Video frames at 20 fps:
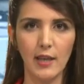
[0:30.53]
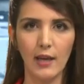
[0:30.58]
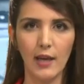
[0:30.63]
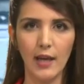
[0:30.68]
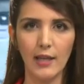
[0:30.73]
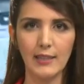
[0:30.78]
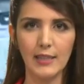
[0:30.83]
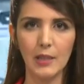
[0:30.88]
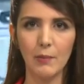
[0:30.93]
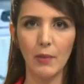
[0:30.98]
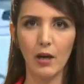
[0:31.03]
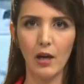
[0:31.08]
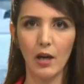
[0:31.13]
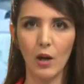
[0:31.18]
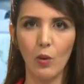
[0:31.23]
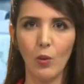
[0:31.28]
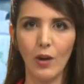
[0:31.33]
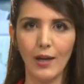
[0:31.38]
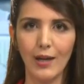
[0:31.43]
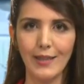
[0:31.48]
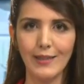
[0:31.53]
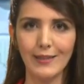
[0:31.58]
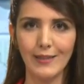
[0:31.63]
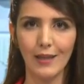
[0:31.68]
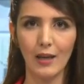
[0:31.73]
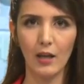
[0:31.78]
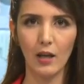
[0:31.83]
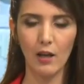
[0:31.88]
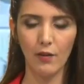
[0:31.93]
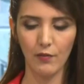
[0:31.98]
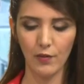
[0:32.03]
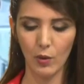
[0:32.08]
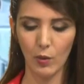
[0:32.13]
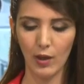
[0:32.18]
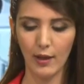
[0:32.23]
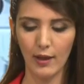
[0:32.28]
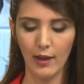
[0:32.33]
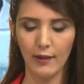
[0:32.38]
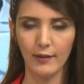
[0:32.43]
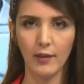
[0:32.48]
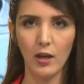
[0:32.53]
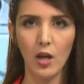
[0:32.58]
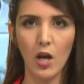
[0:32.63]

العاصمة وليس في وهران